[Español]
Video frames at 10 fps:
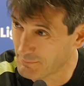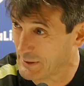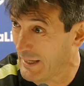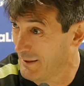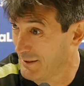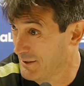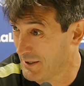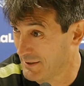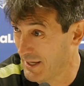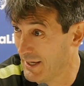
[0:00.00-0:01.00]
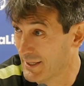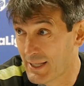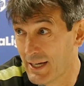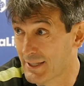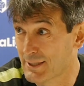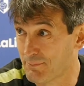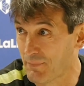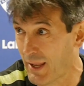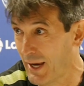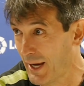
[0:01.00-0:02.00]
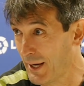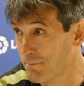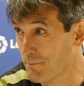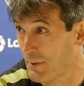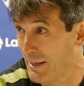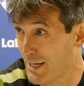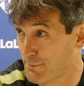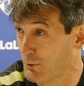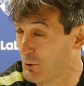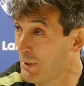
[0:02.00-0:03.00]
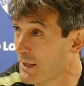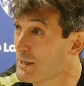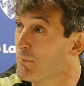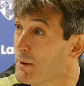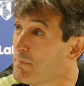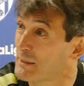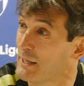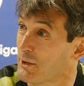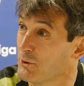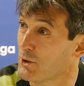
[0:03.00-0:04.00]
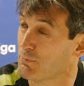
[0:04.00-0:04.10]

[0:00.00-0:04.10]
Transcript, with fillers: Pues Alex, esta, son es eh, las posibilidades que pueden pasar, ¿no?